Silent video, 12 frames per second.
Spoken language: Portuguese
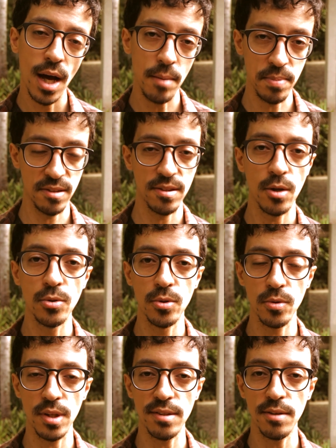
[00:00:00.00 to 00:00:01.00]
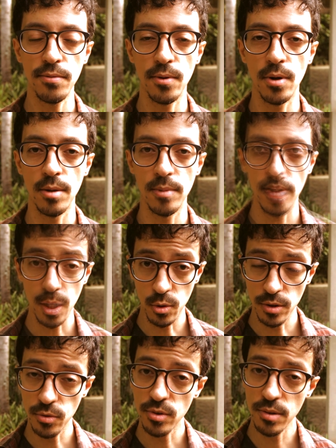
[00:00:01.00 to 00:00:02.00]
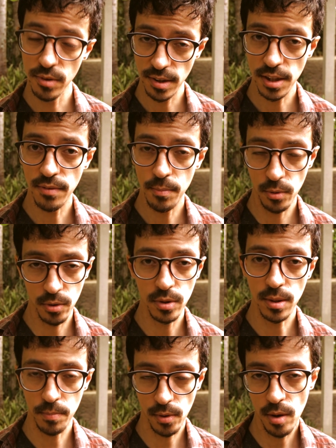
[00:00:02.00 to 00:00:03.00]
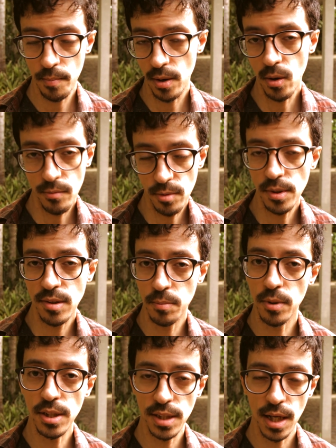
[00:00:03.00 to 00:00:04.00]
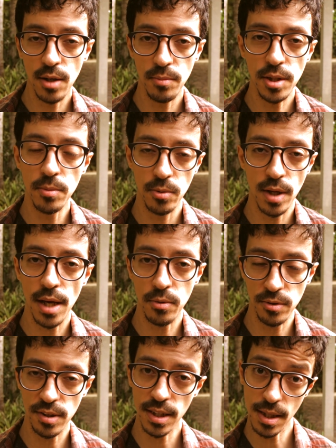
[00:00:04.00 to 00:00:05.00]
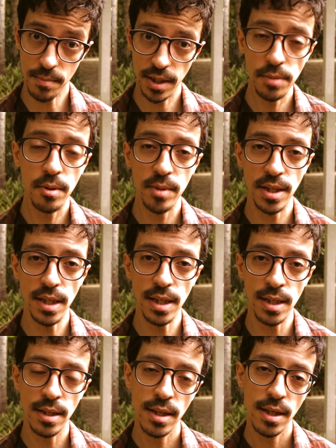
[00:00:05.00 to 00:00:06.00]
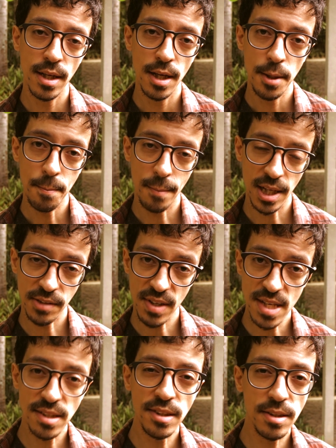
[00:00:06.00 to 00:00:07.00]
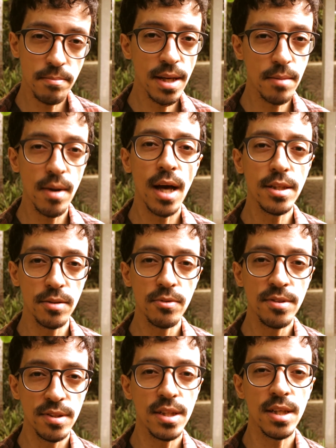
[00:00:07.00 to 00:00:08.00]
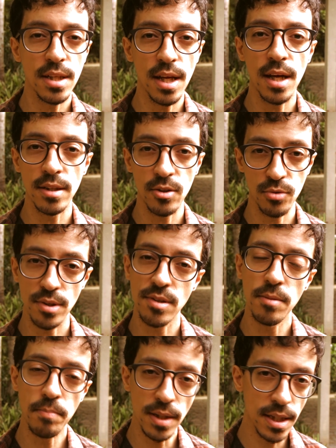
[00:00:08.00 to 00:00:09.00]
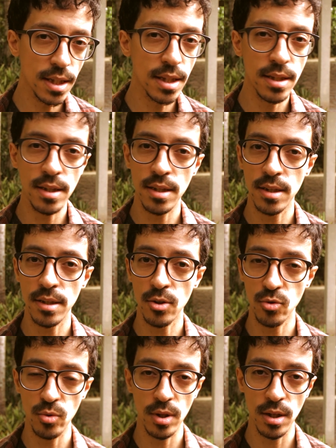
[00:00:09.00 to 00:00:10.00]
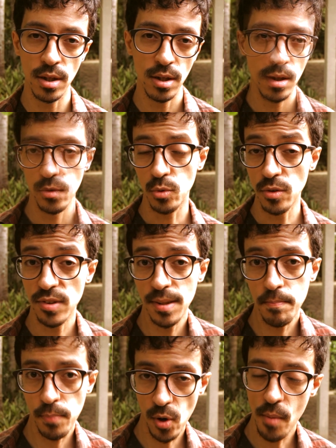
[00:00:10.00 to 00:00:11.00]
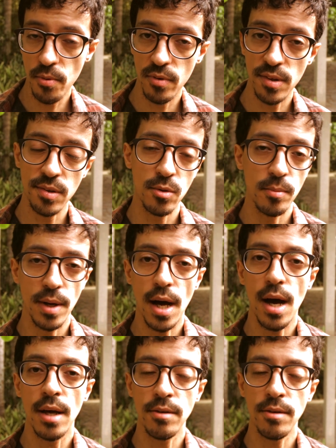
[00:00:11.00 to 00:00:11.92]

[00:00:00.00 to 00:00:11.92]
a pensar o jogo dessa forma. Enquanto se você tiver por conta própria, obviamente você pode chegar no mesmo lugar e conseguir da mesma maneira, mas vai exigir bem mais de você, né? Da sua disciplina, da sua, do quanto você próprio vai se cobrar,